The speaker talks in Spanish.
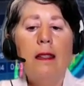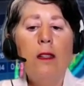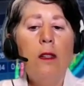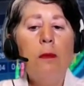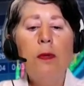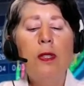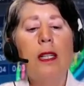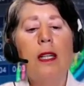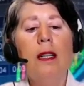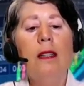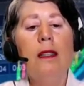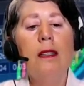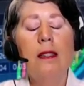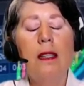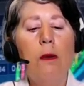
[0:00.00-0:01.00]
No mucha
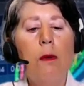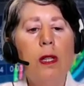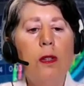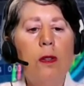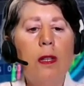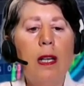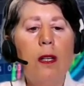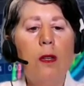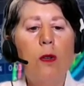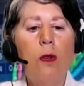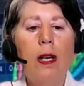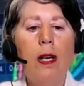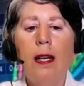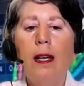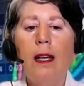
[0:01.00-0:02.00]
gente se ha
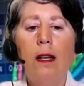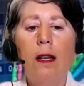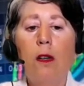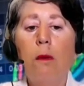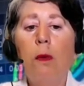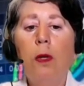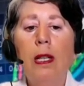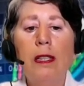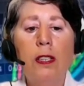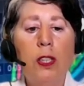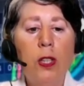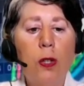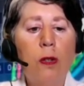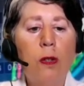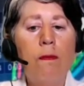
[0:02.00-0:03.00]
cuestionado qué es, cómo
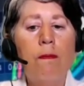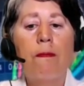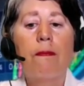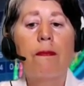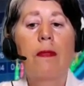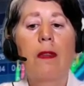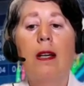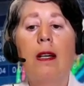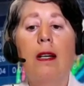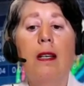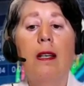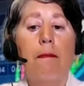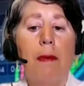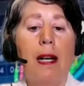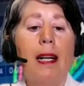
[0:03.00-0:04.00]
nació,
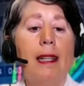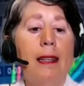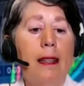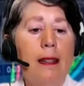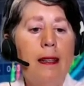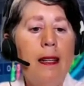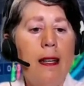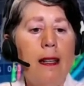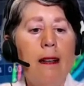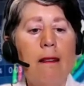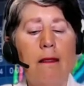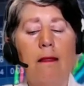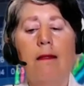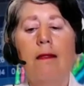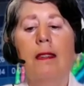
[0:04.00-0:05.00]
para
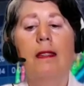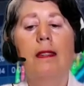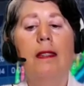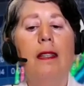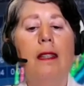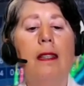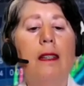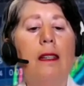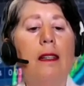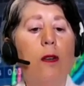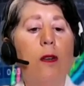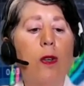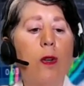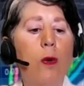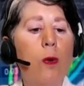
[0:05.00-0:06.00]
entender si
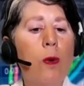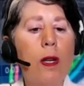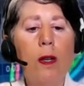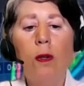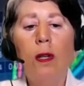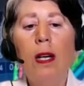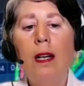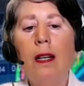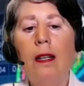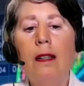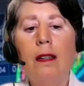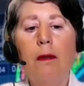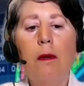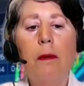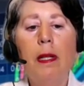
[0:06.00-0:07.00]
lo que ocurre con él en
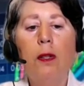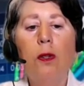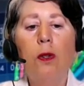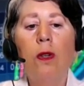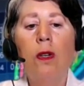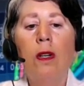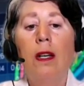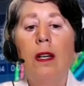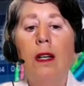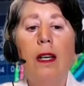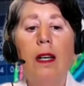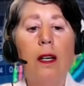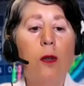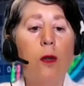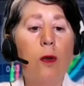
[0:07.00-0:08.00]
este momento
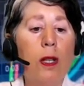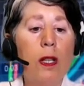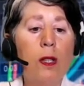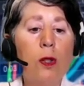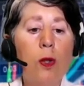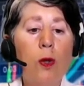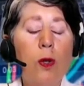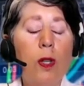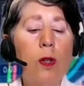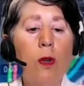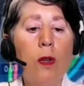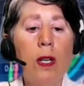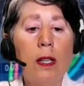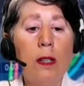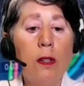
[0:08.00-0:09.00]
es correcto o
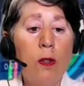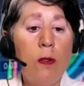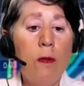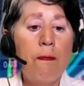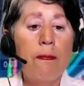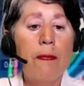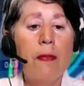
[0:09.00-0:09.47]
incorrecto.